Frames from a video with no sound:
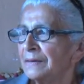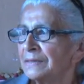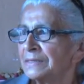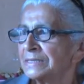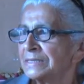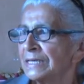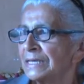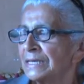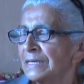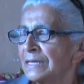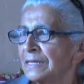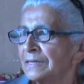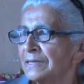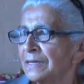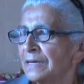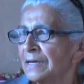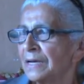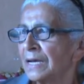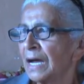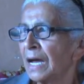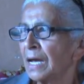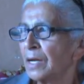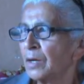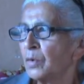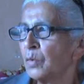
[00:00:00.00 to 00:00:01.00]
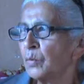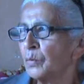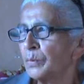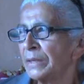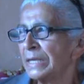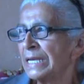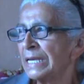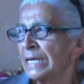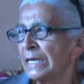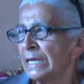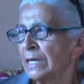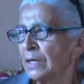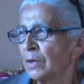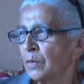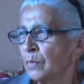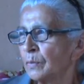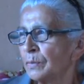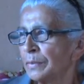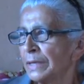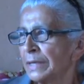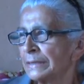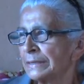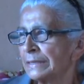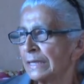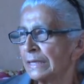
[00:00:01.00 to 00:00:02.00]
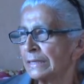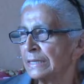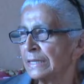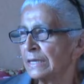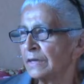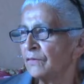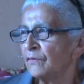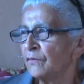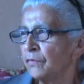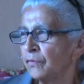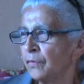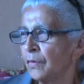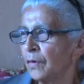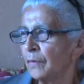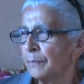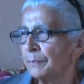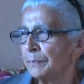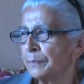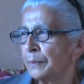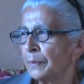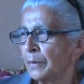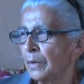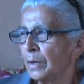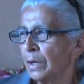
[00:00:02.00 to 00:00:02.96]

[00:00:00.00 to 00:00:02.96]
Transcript: se dedicaron, vinieron, ¿verdad?, de Infop,